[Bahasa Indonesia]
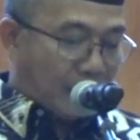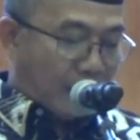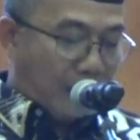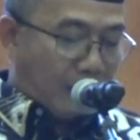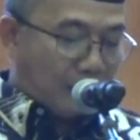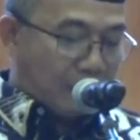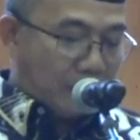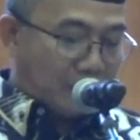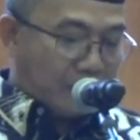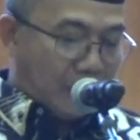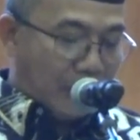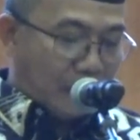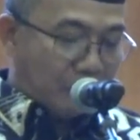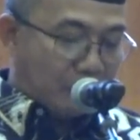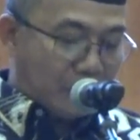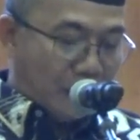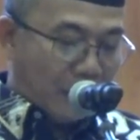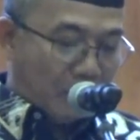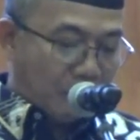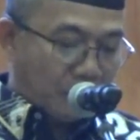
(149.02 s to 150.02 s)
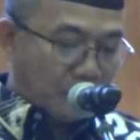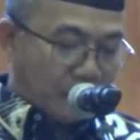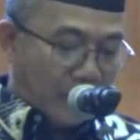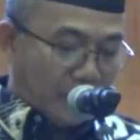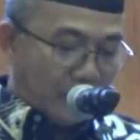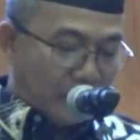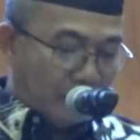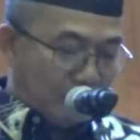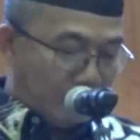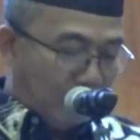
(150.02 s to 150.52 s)
kami sangat menyambut
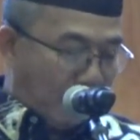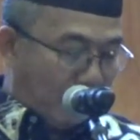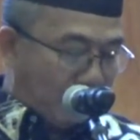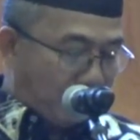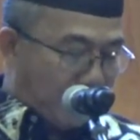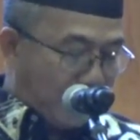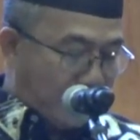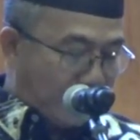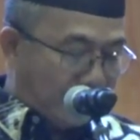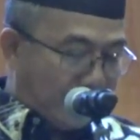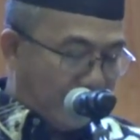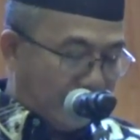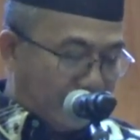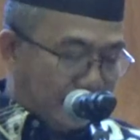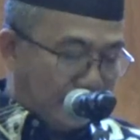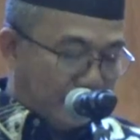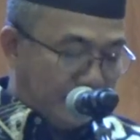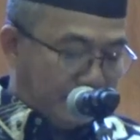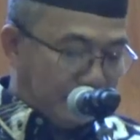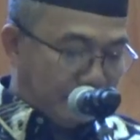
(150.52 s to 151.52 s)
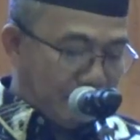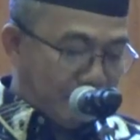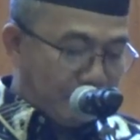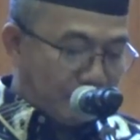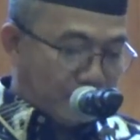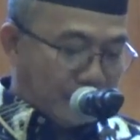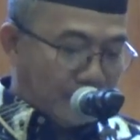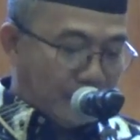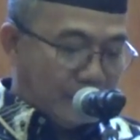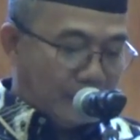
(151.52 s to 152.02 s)
kehadiran Bapak di daerah ini
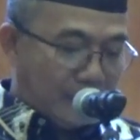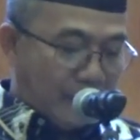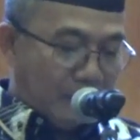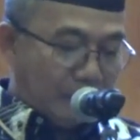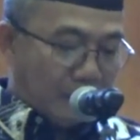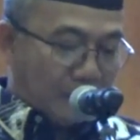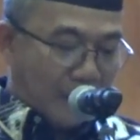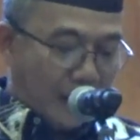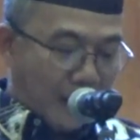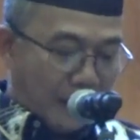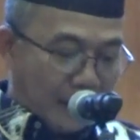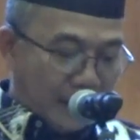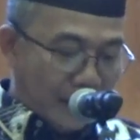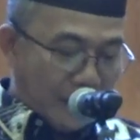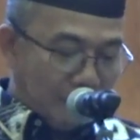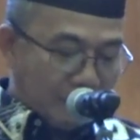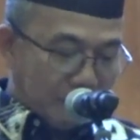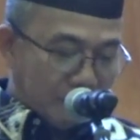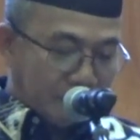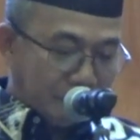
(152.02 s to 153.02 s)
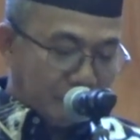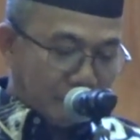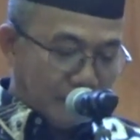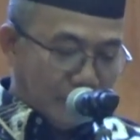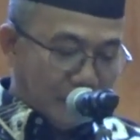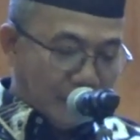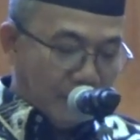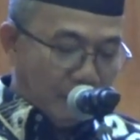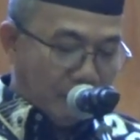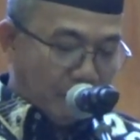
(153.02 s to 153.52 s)
dan berharap
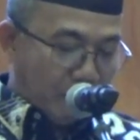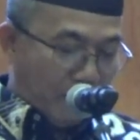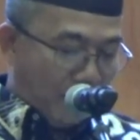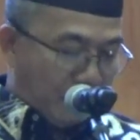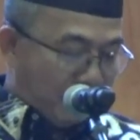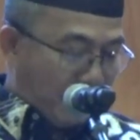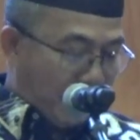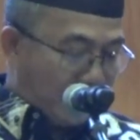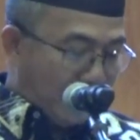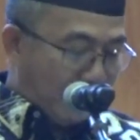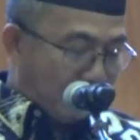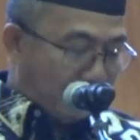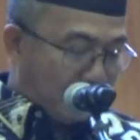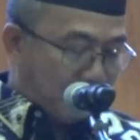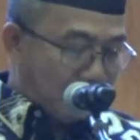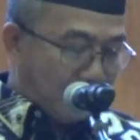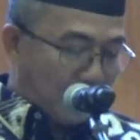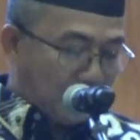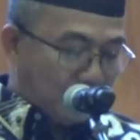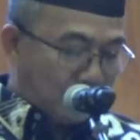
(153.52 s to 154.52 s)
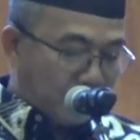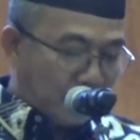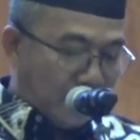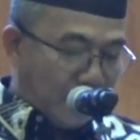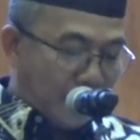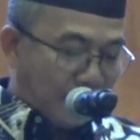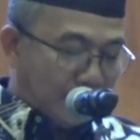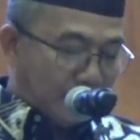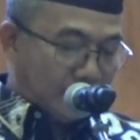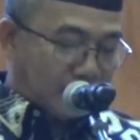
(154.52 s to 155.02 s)
Bapak dapat
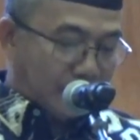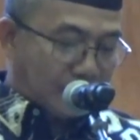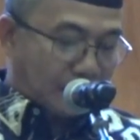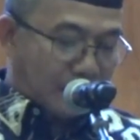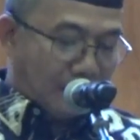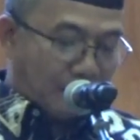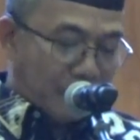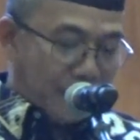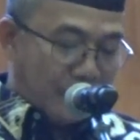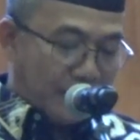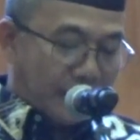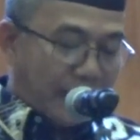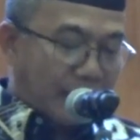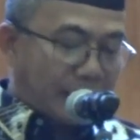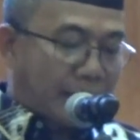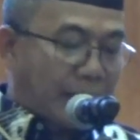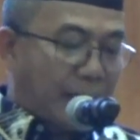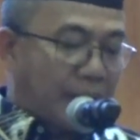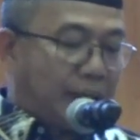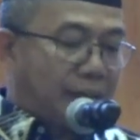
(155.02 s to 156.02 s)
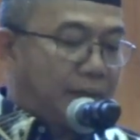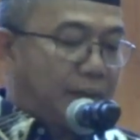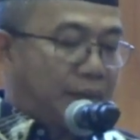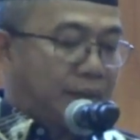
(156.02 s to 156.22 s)
melanjutkan serta meningkatkan